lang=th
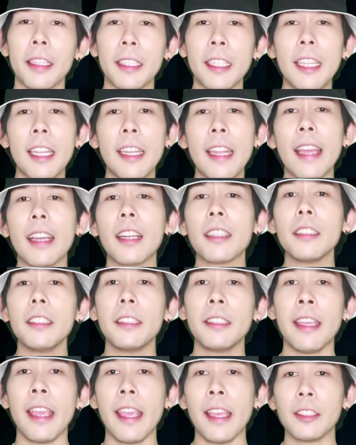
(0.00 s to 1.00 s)
แต่ที่แน่ๆก็
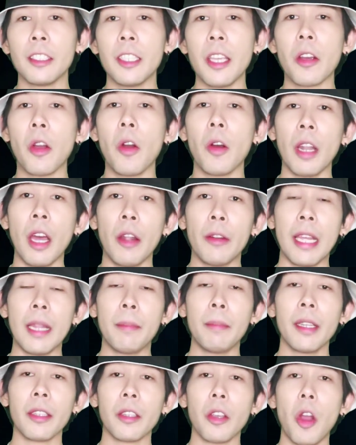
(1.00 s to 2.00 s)
คือในเอเชียของเรา
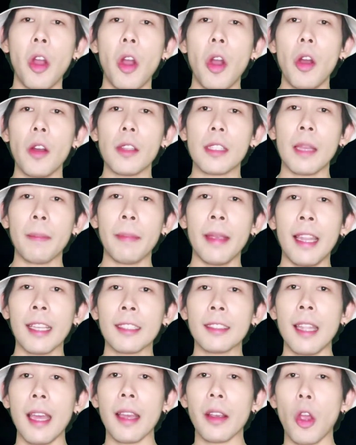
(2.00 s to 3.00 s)
นั้นมันก็จะเป็น
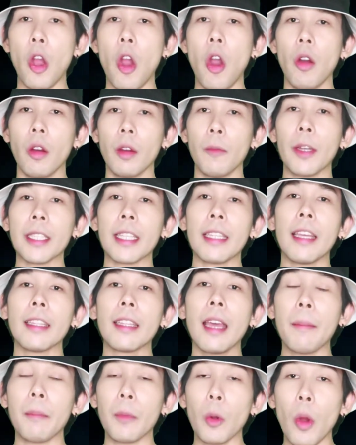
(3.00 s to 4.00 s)
ลักษณะของวัฒน
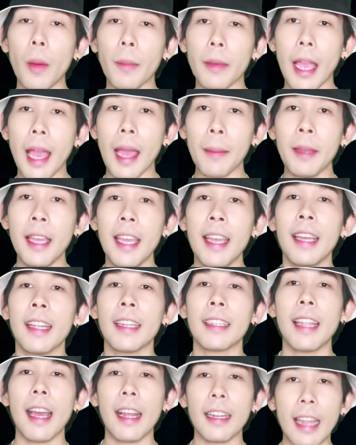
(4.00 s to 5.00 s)
ธรรมร่วมครับ
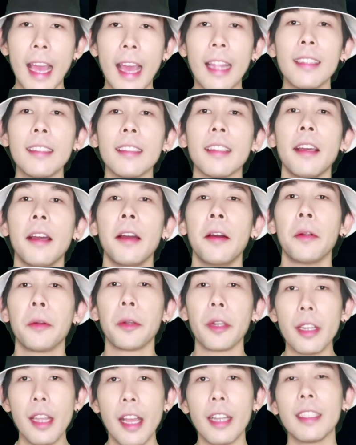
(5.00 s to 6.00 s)
ดังนั้น
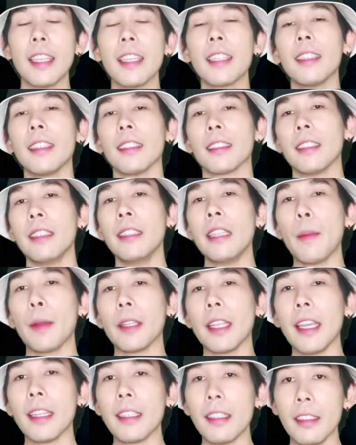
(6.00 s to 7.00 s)
เรื่องที่เกิดขึ้นใน
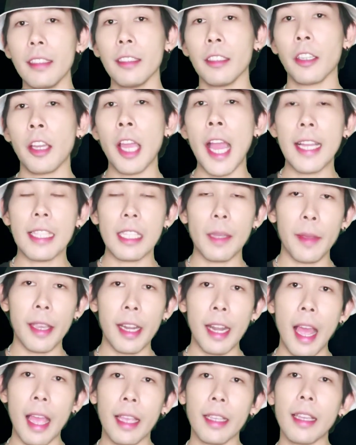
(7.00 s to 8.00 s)
ประเทศหนึ่งก็อาจจะไป
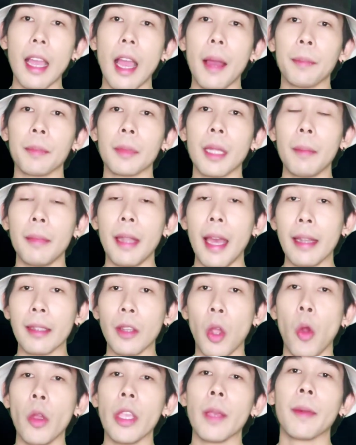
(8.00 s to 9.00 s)
คล้ายกับตำนาน
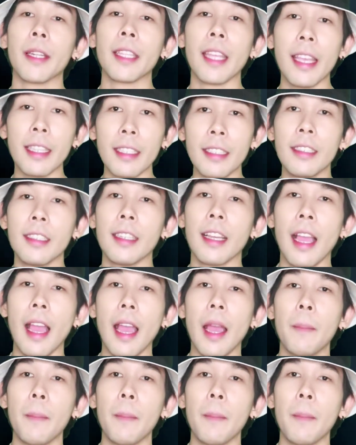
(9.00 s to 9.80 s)
ของอีกประเทศหนึ่งค